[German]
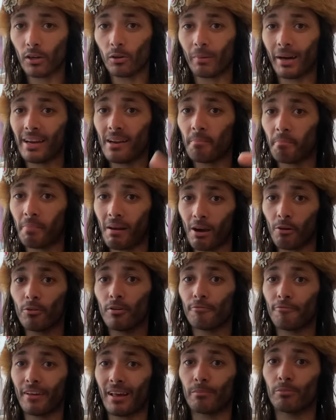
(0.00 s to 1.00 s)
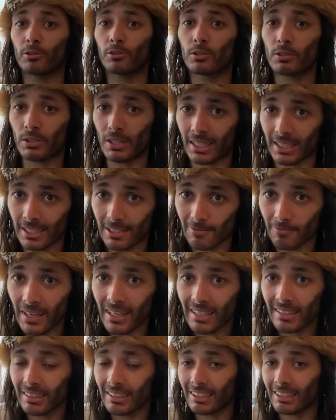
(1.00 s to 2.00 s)
um eine blaue Färbung zu
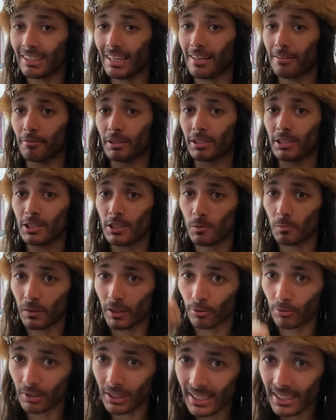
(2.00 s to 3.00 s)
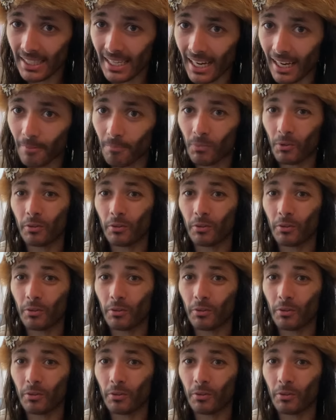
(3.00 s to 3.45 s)
erzwingen. Stichwort Spirulina.